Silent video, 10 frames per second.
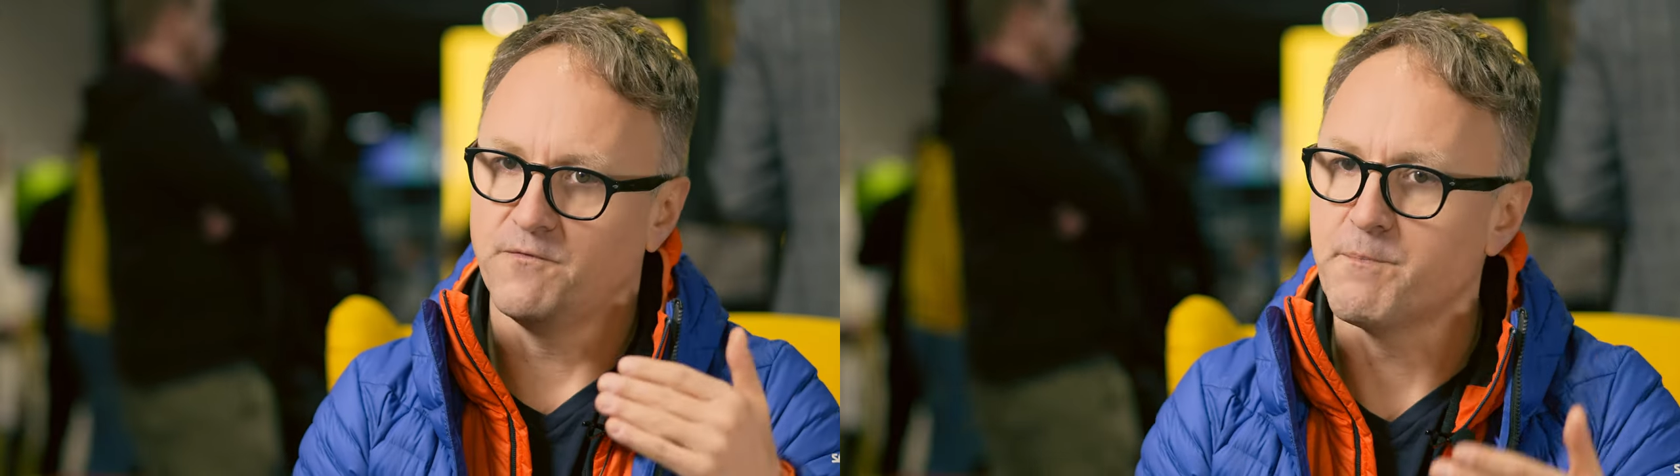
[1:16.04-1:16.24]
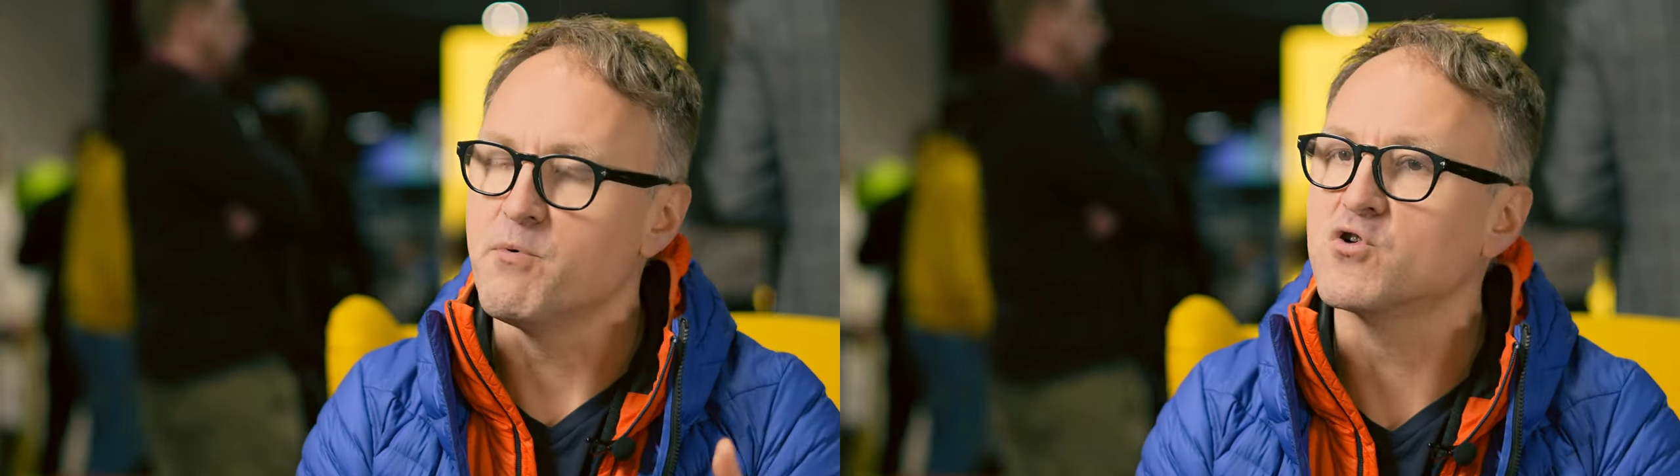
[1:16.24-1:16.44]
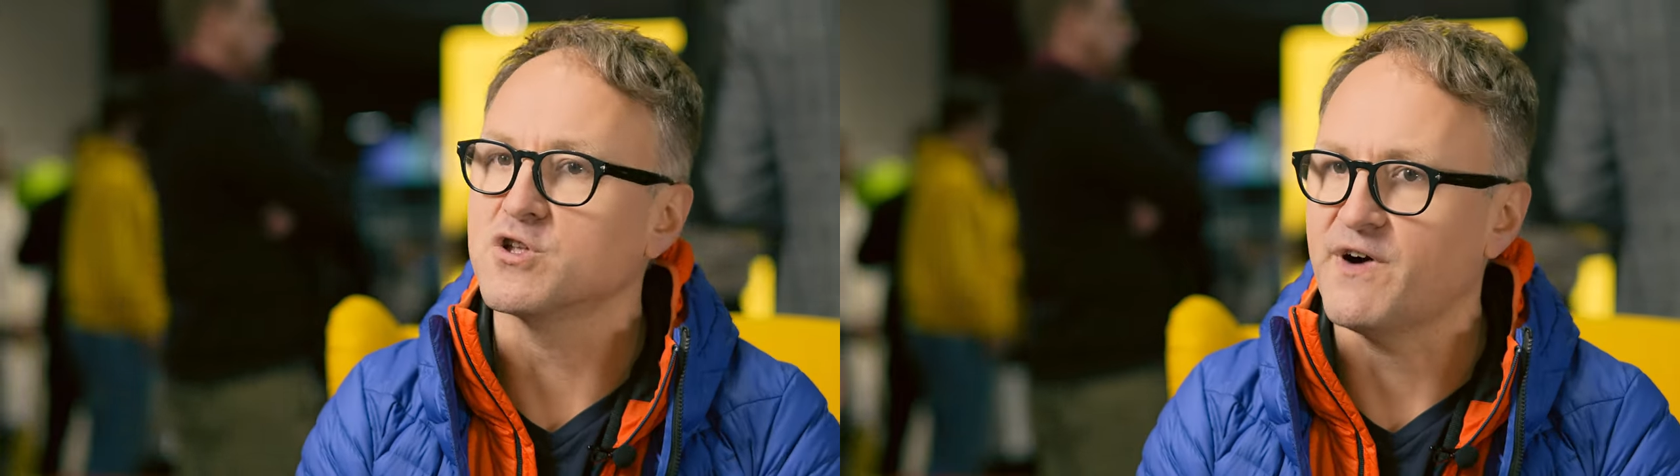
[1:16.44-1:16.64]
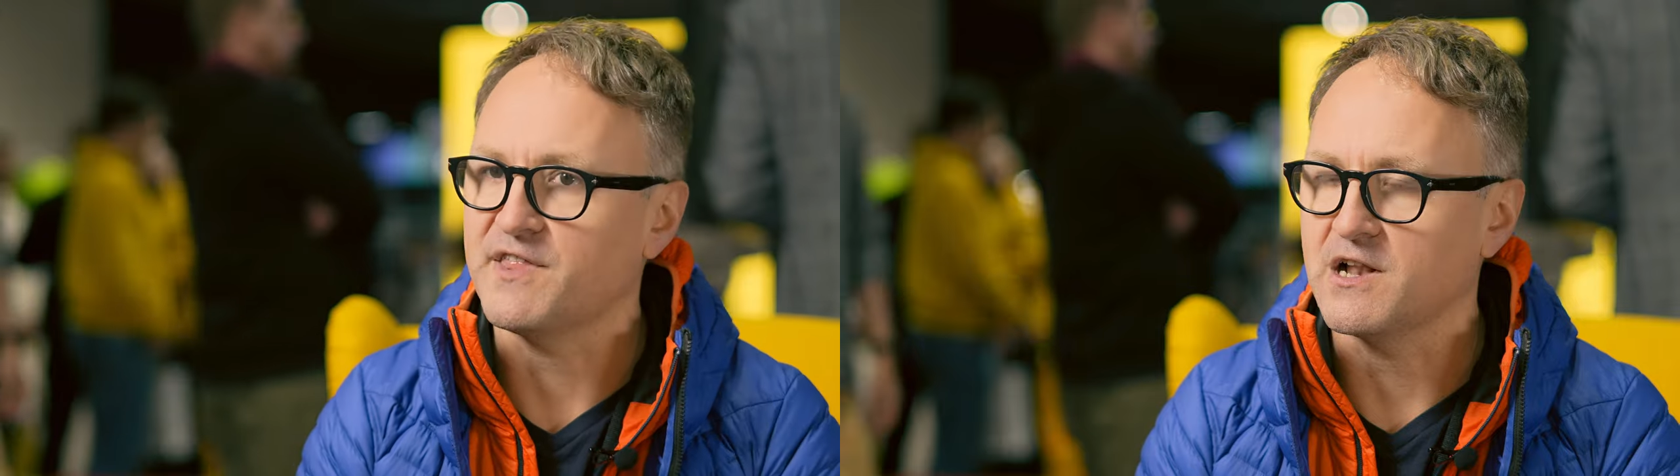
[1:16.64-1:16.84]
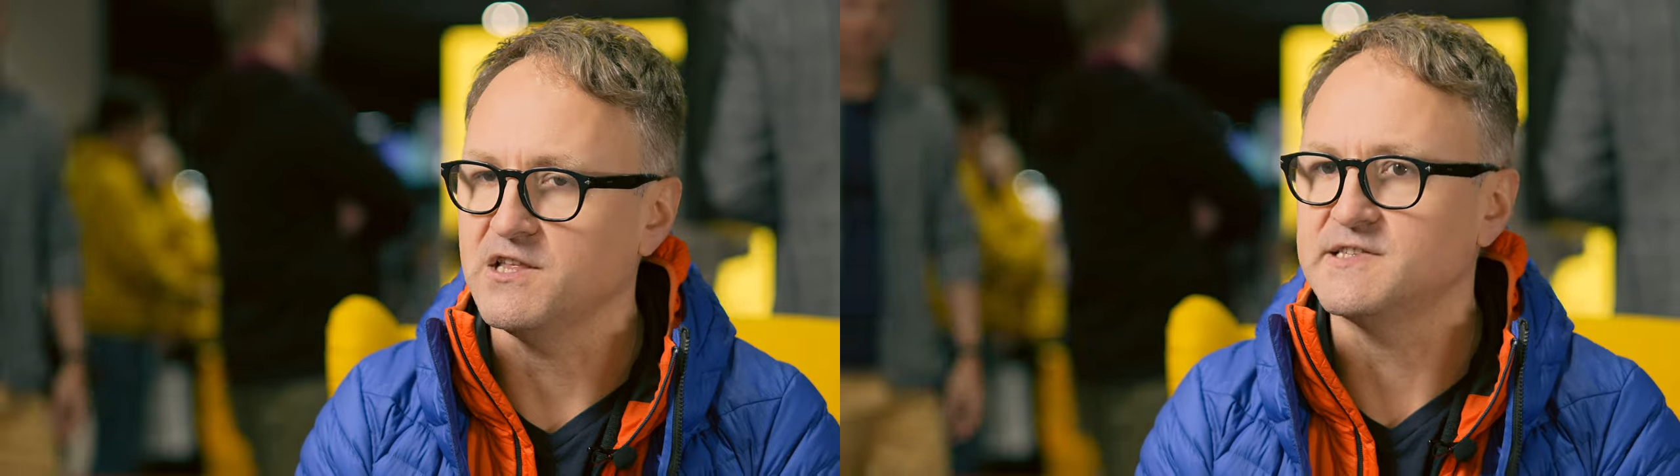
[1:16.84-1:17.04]

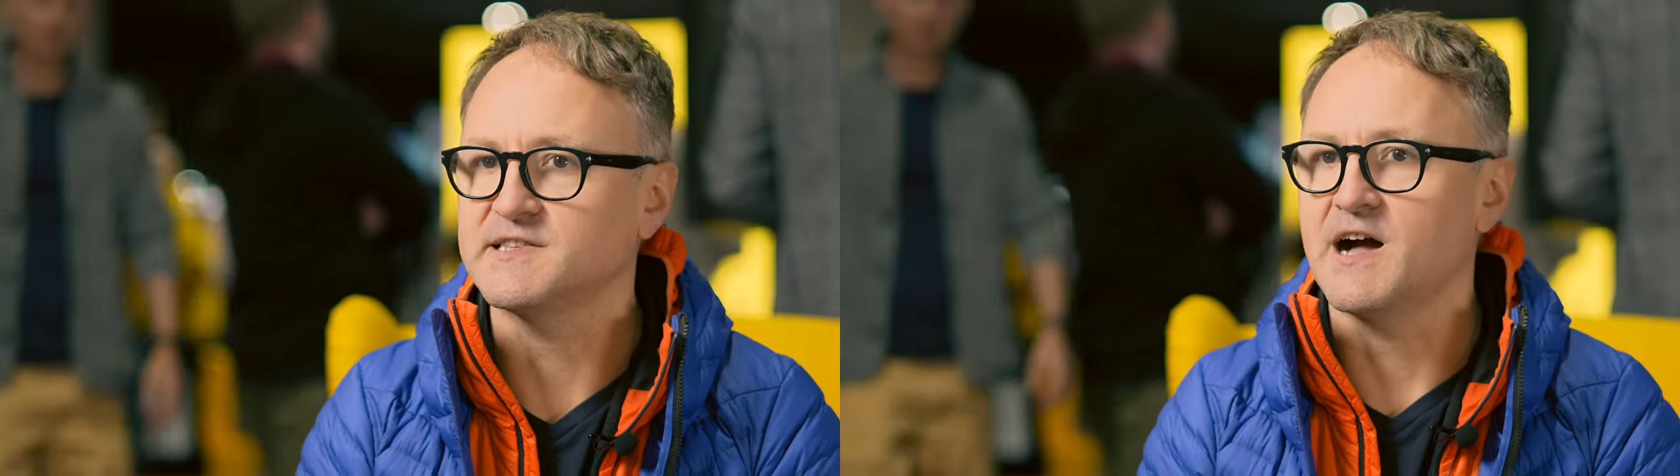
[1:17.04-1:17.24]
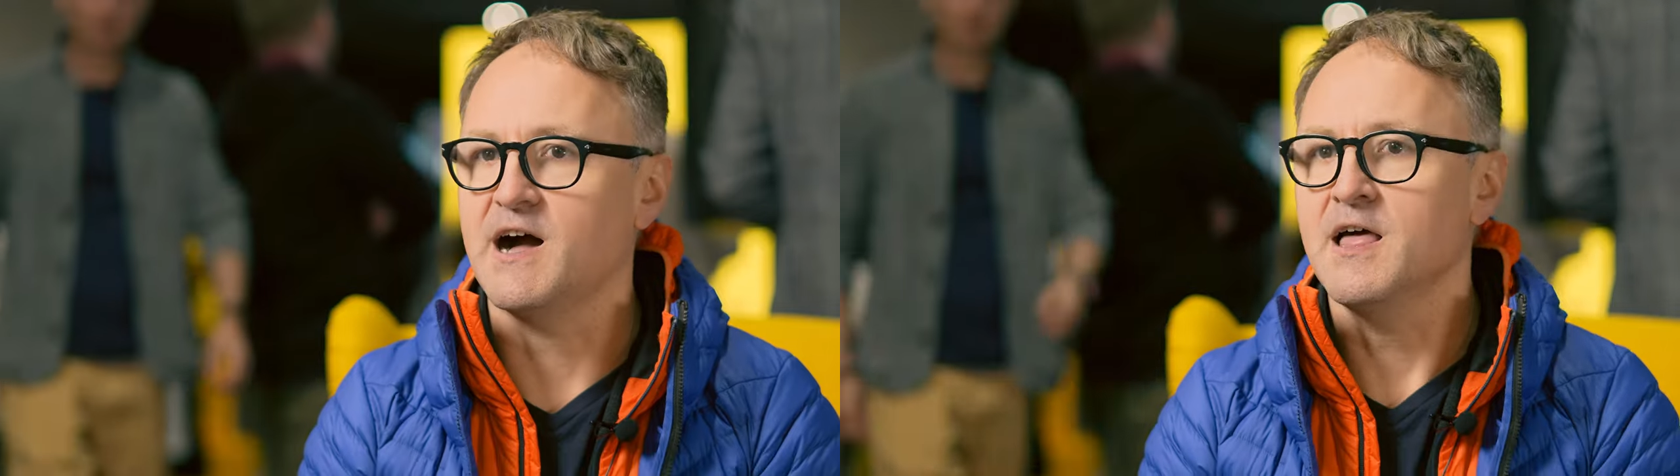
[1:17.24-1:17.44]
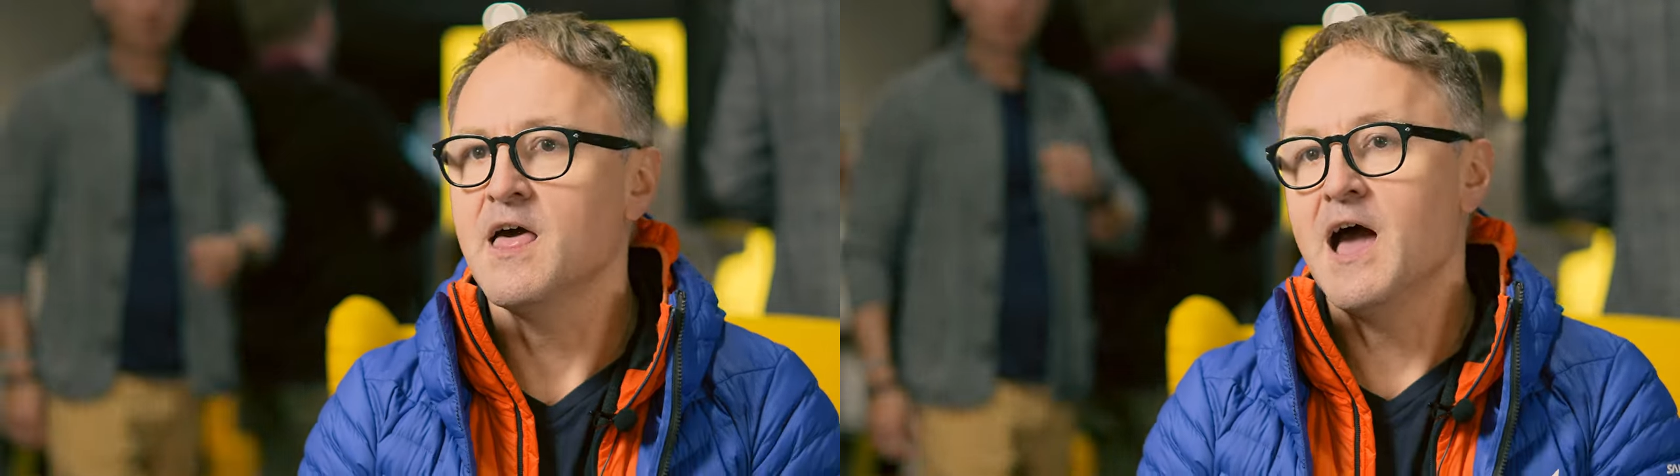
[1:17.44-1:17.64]
wypunktowana lista,